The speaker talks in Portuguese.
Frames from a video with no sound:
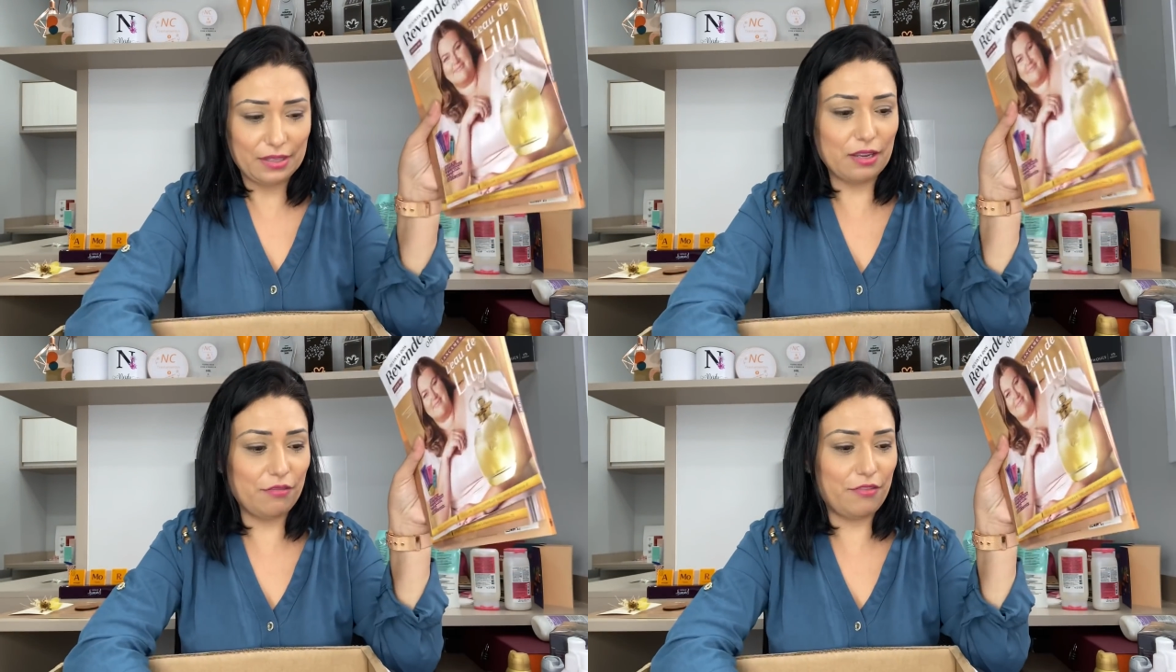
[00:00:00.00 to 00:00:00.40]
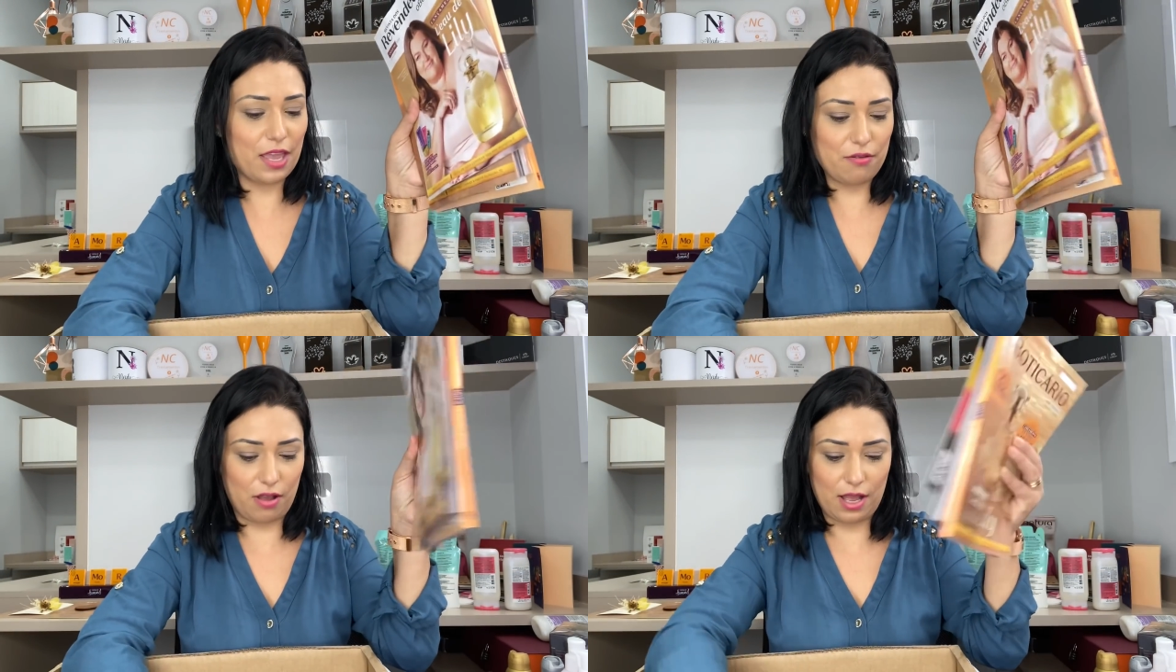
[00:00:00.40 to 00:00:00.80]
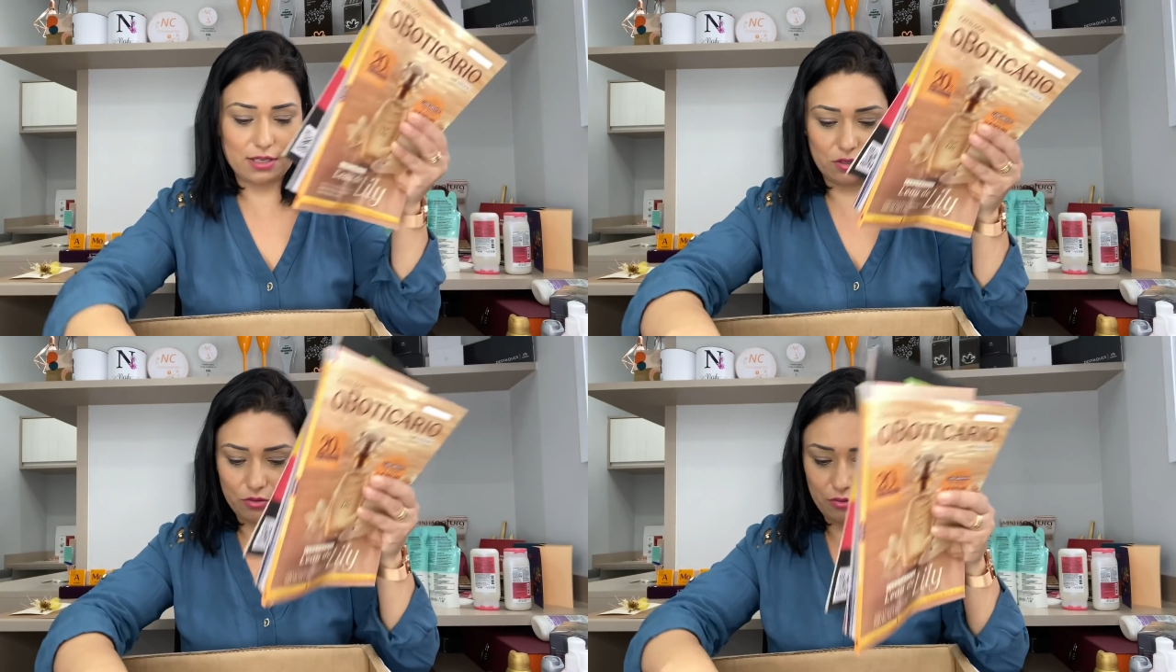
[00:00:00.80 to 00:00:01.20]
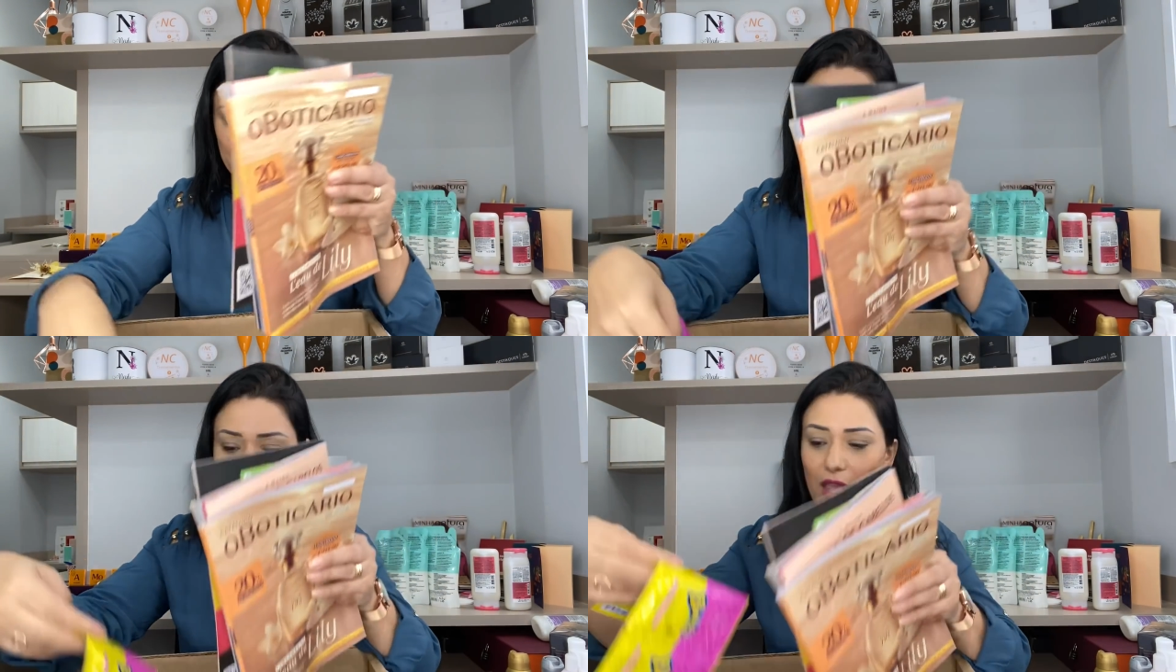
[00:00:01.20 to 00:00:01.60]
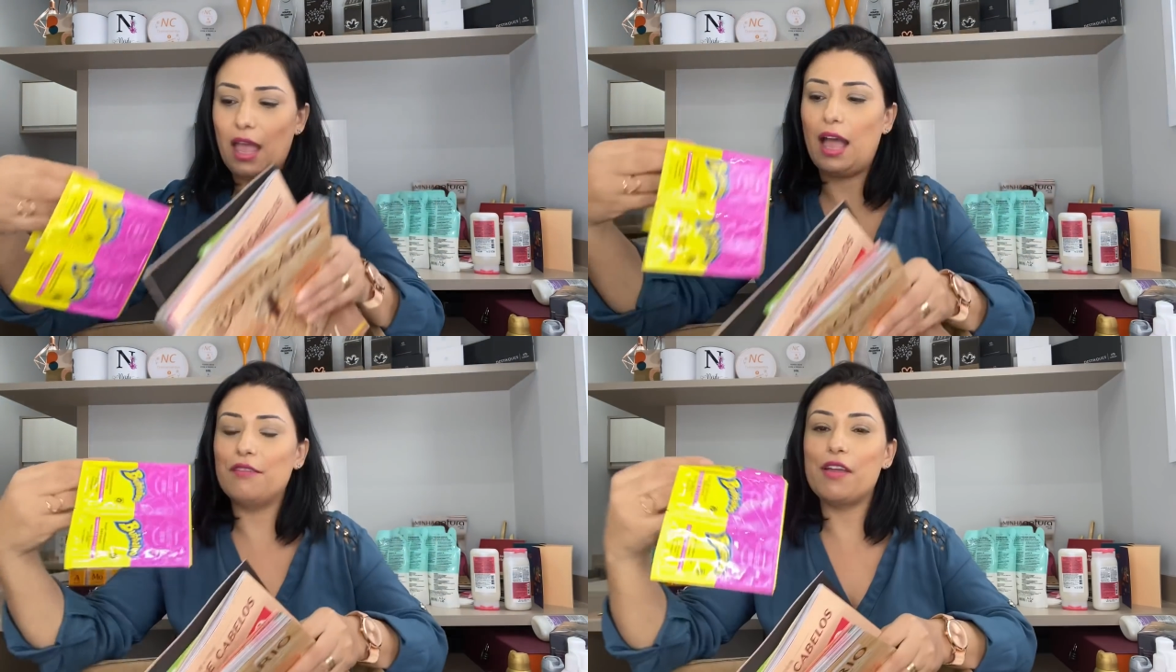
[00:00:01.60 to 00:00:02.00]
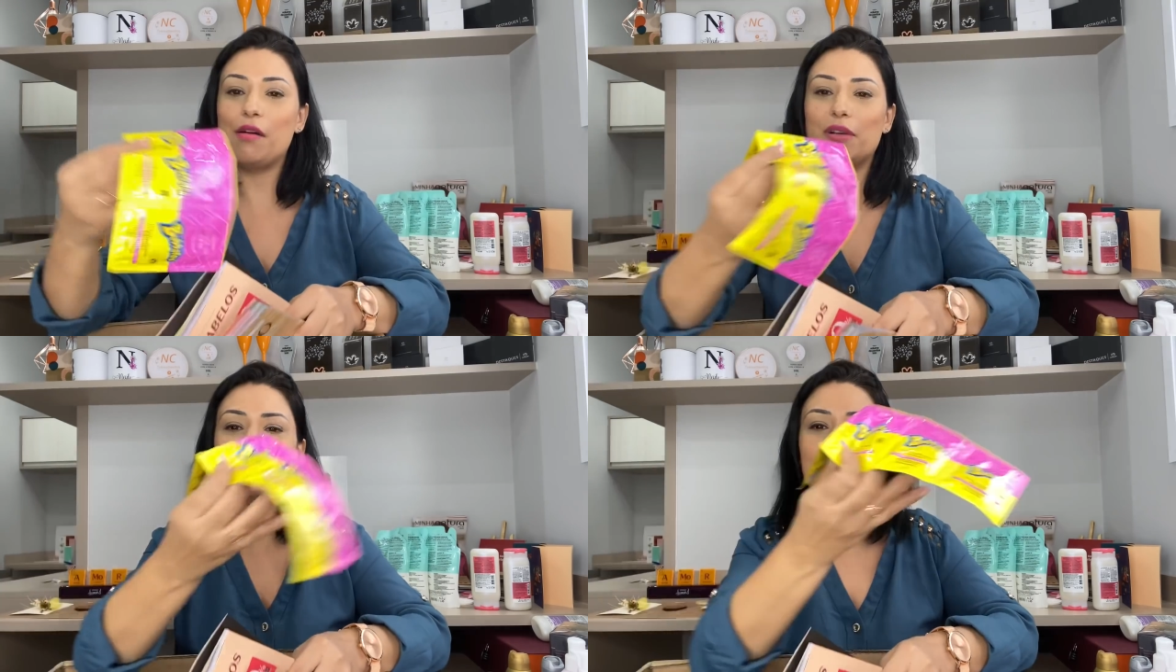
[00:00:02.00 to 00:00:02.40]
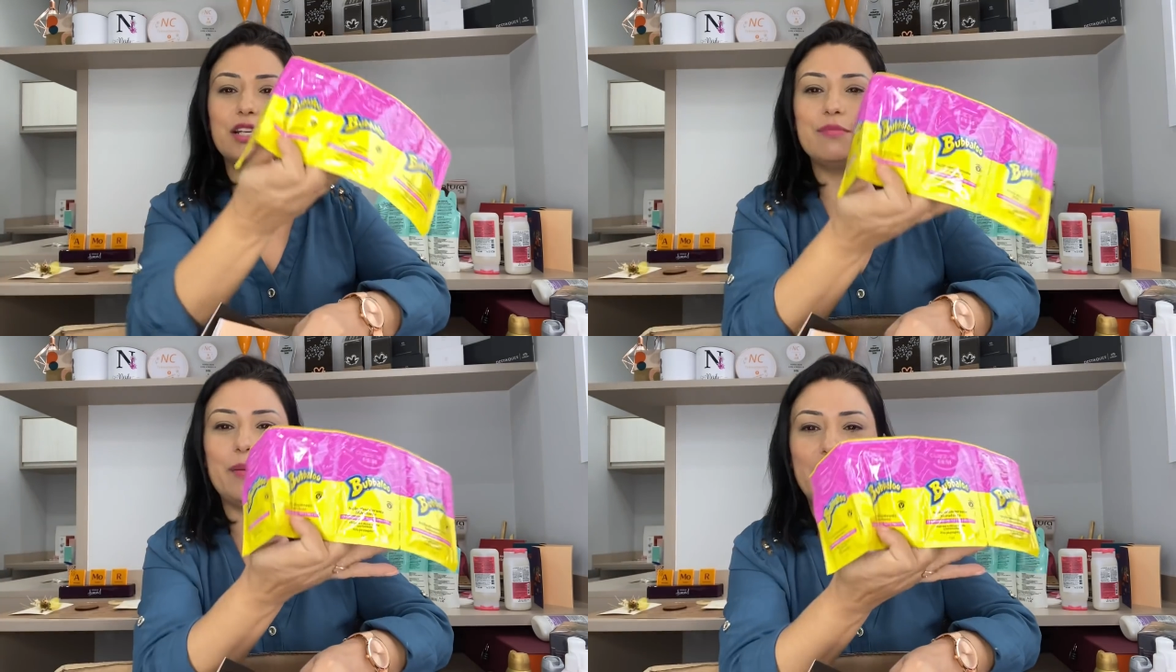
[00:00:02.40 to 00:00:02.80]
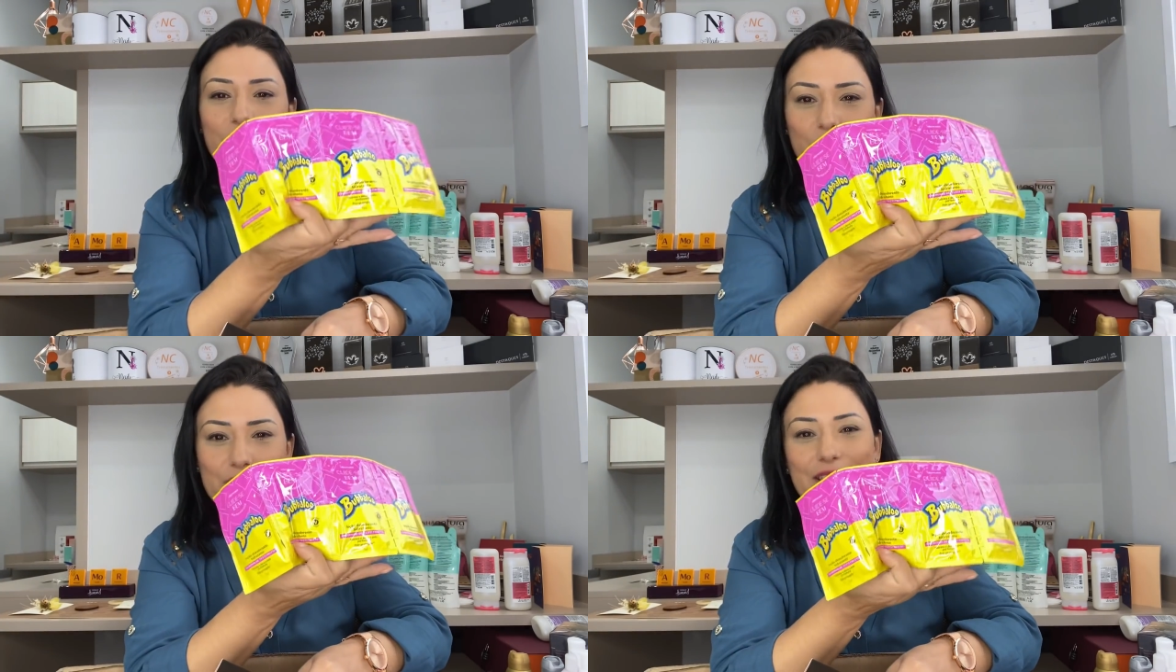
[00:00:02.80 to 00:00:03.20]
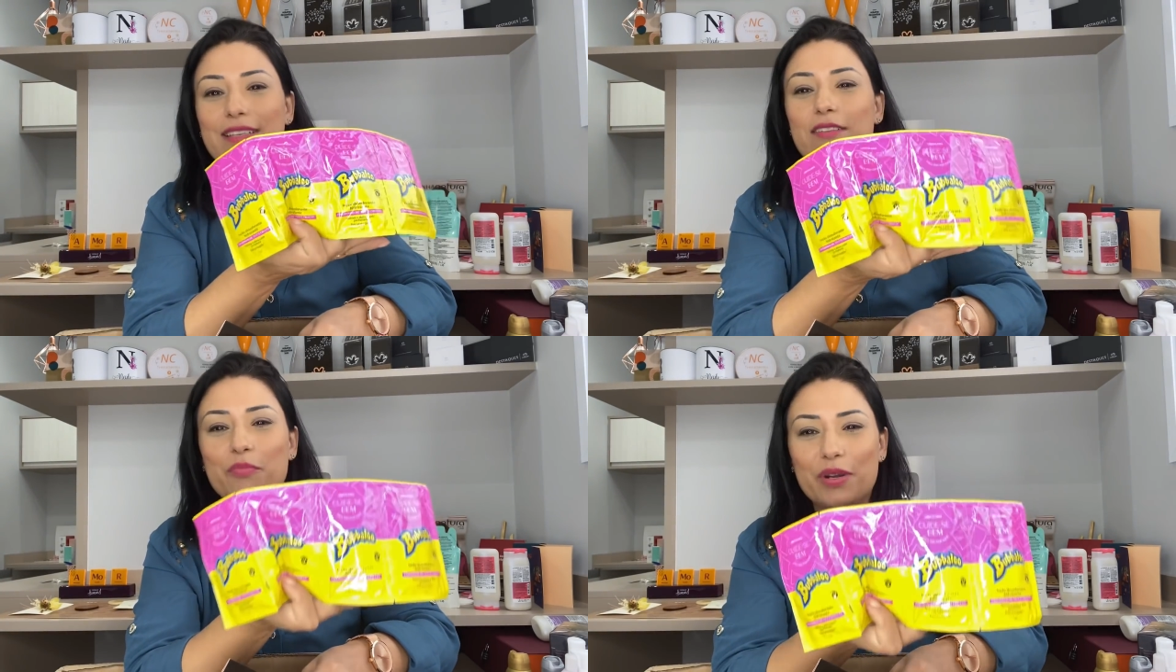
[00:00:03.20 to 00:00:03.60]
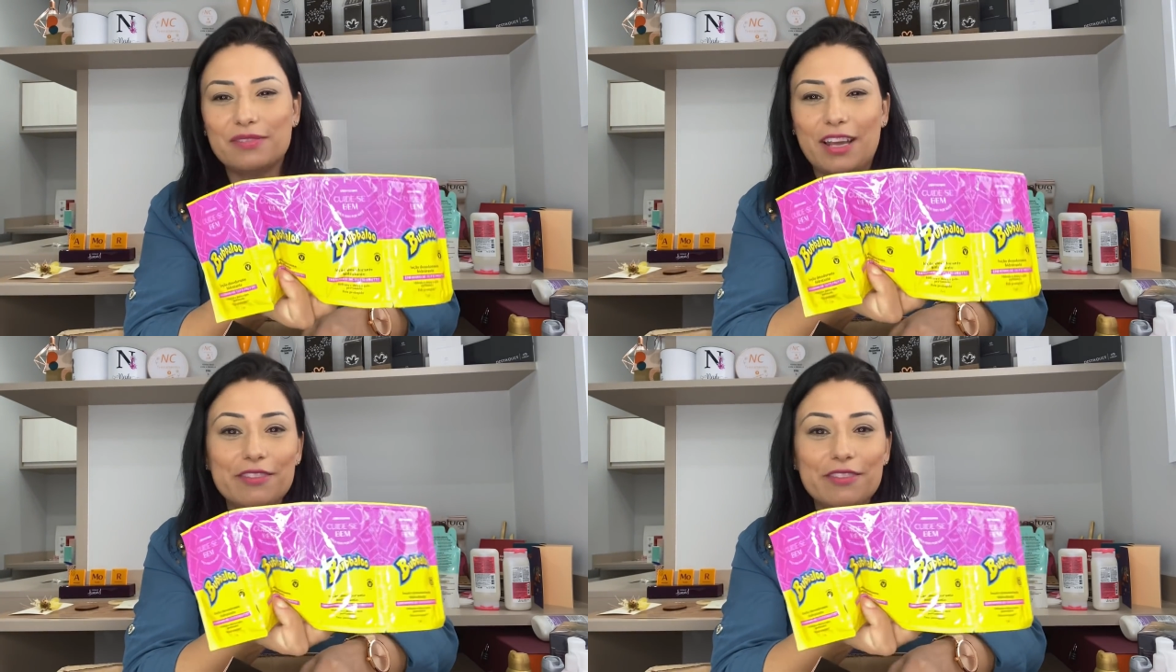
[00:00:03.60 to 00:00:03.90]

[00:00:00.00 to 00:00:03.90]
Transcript: Então veio, ó, as duas. Aí veio uma amostrinha de Babalu, eu sei que vocês vão perguntar,